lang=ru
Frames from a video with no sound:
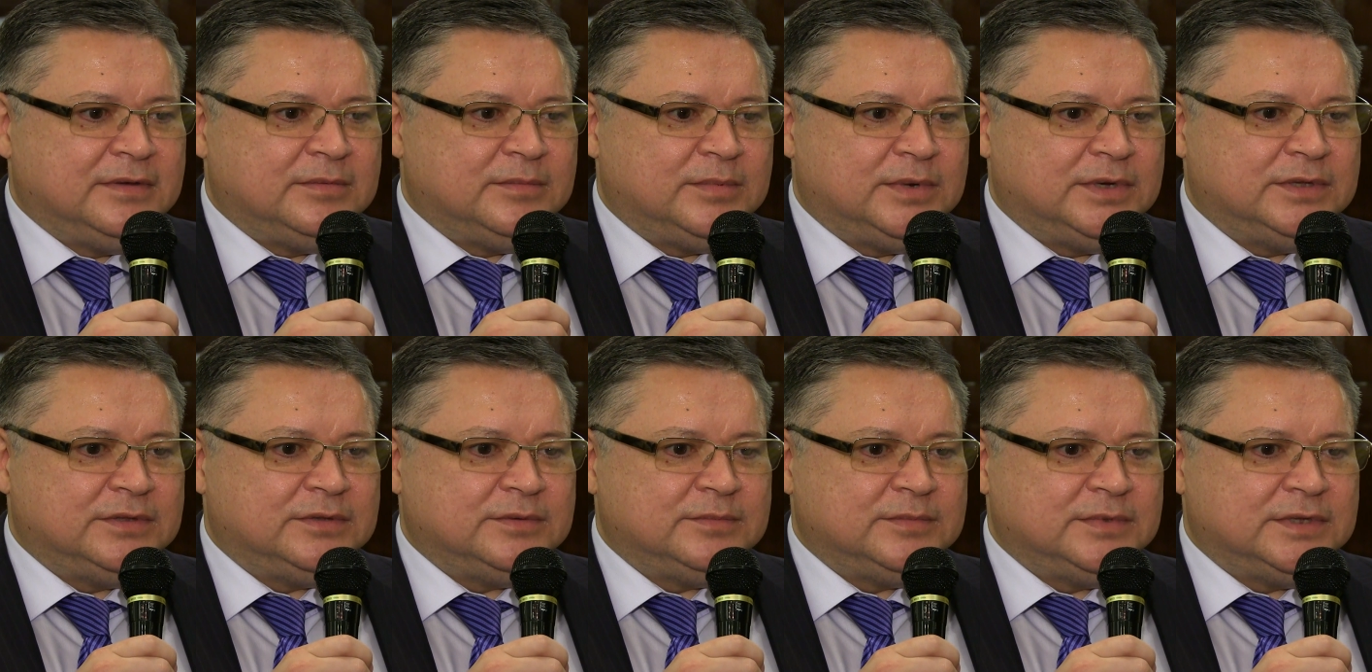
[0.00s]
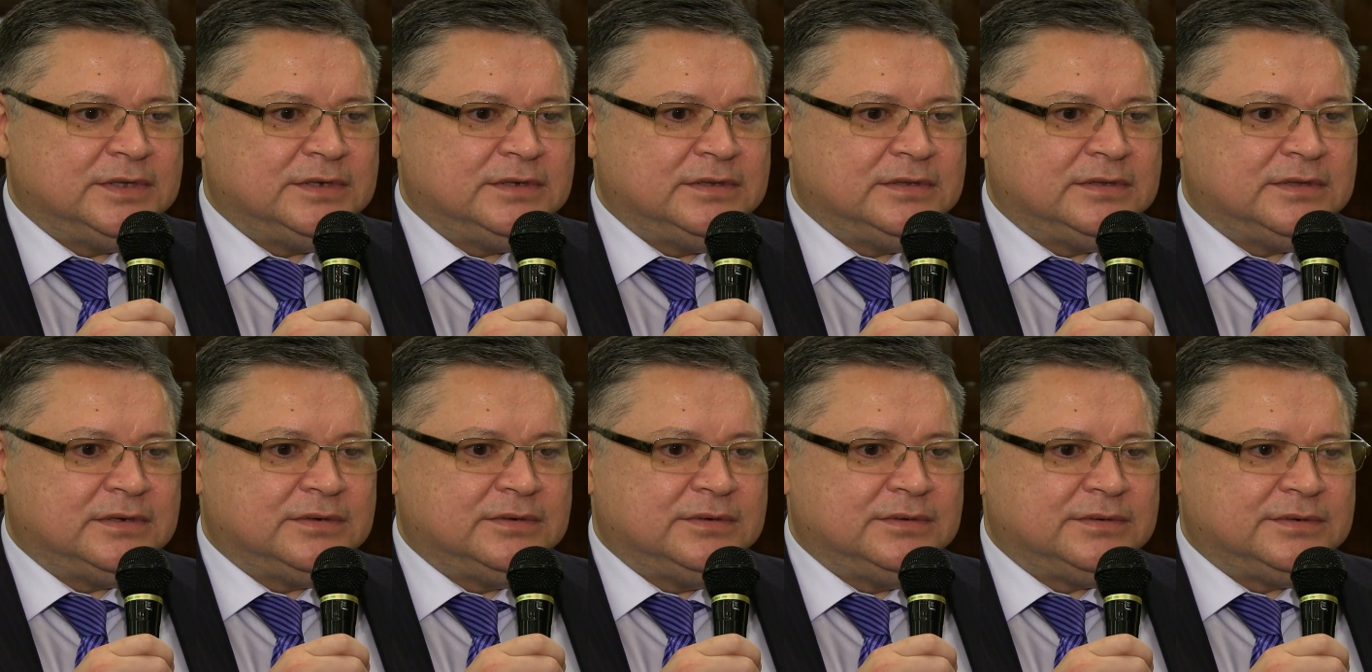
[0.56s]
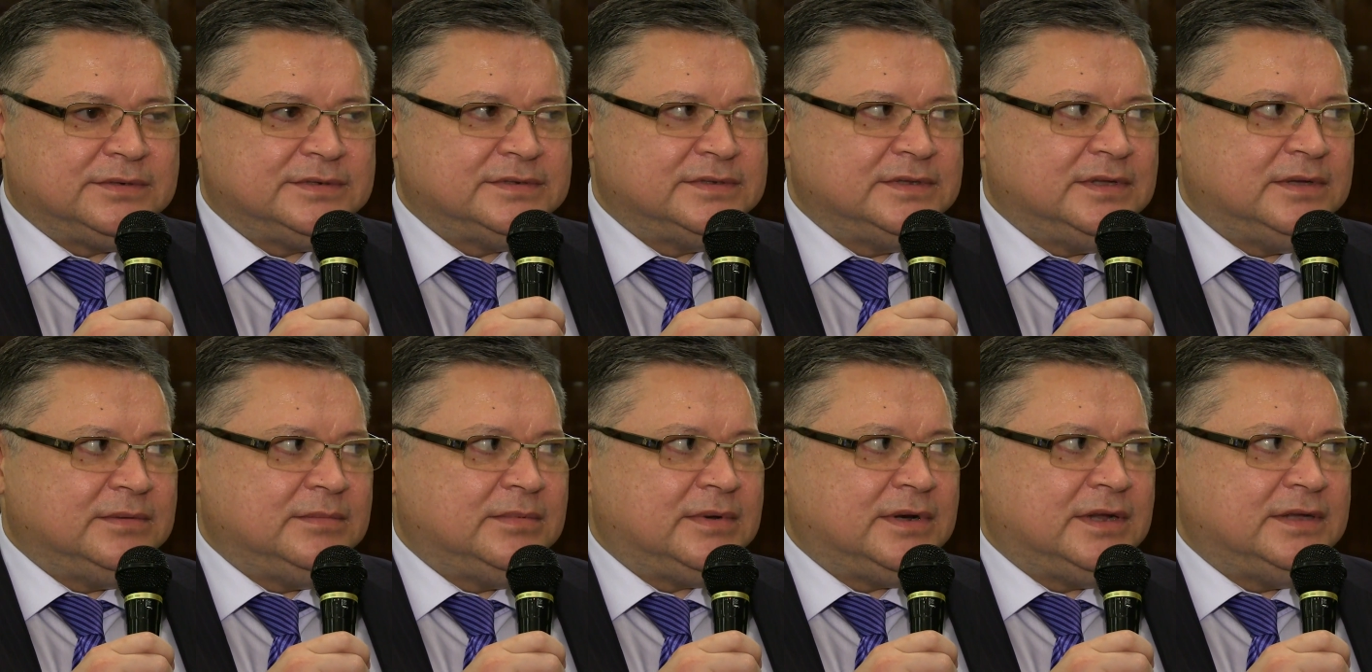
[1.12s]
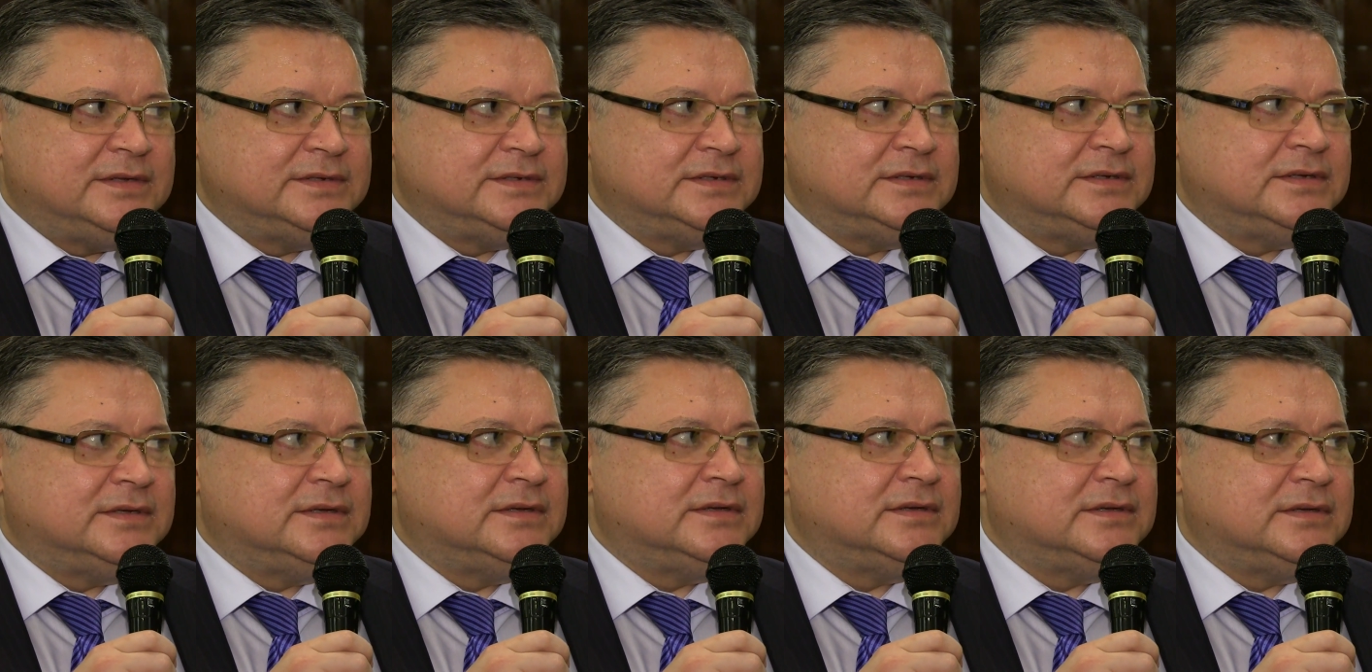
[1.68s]
Поэтому, наверное, такое
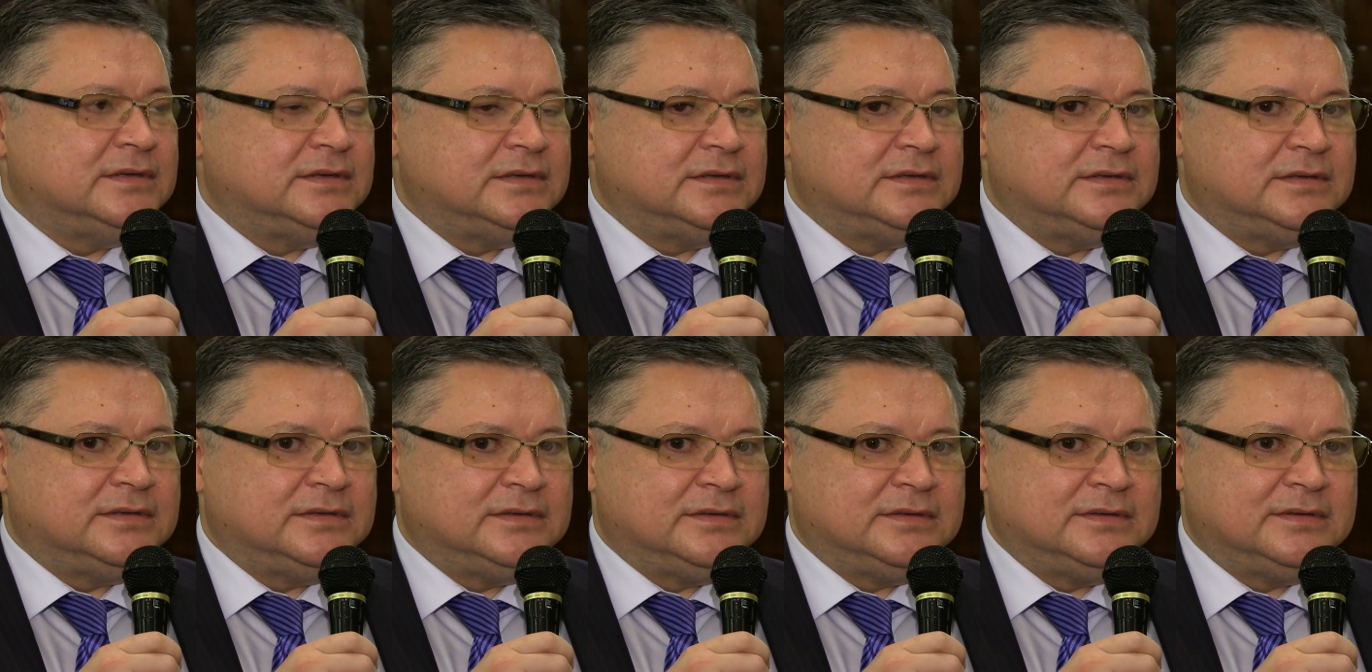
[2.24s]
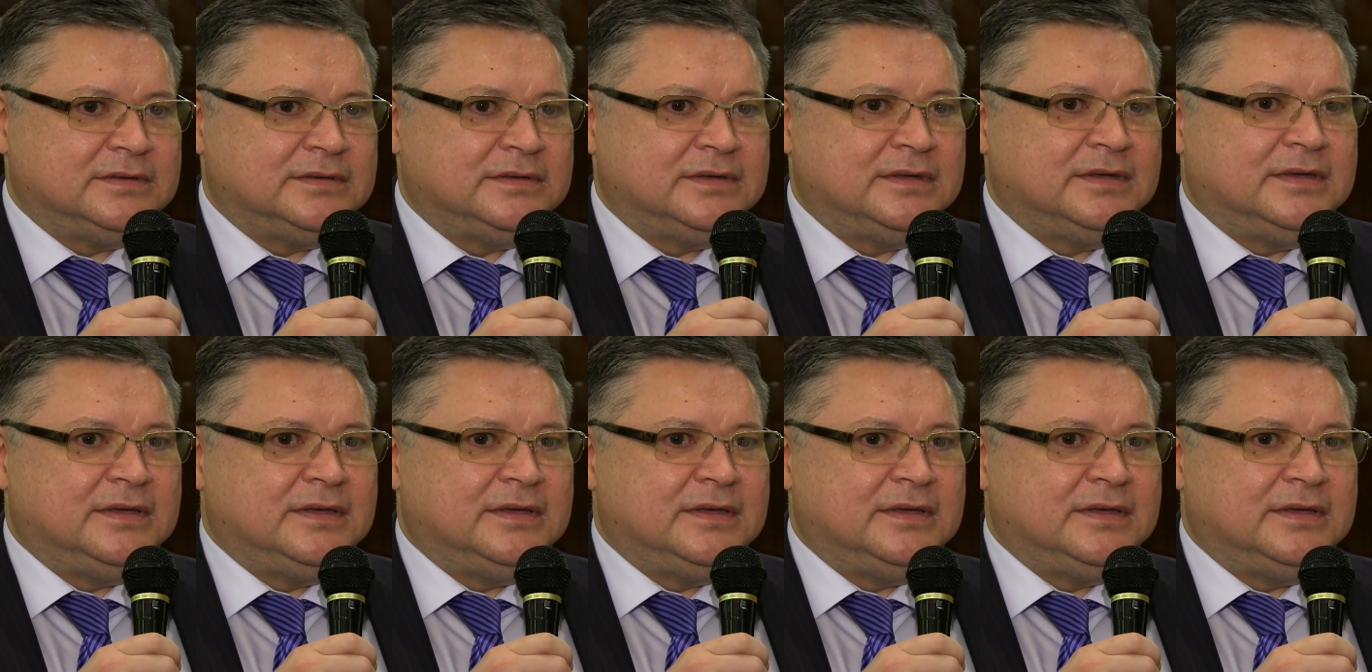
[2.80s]
разнообразие э,